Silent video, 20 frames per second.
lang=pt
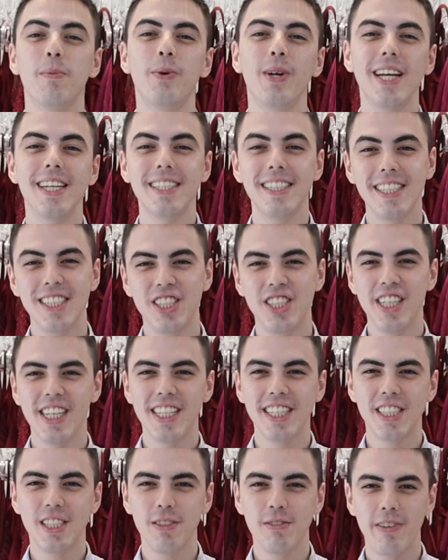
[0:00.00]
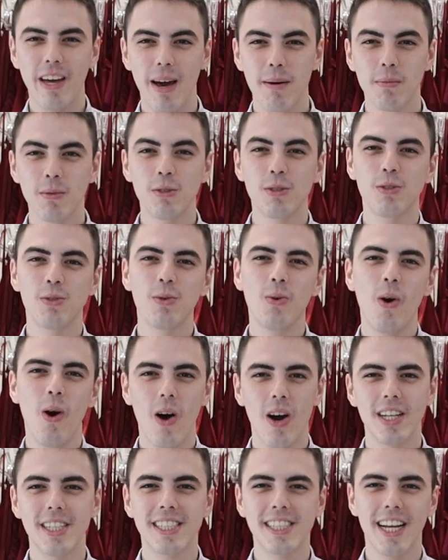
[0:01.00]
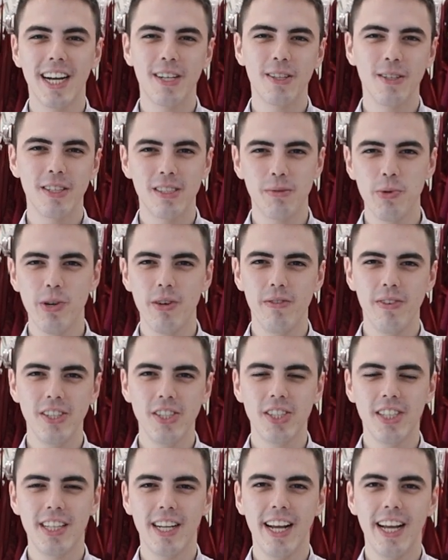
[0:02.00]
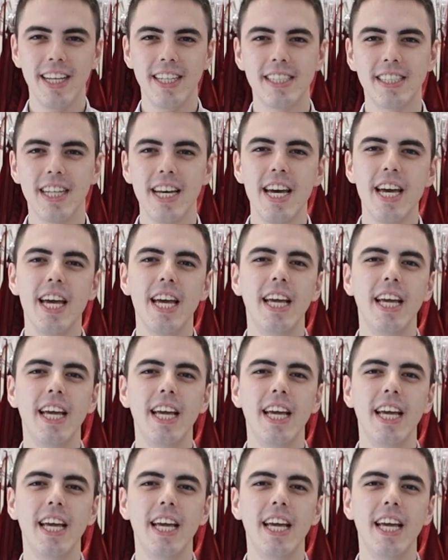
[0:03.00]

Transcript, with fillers: Por esses dias tivemos o Oscar 2023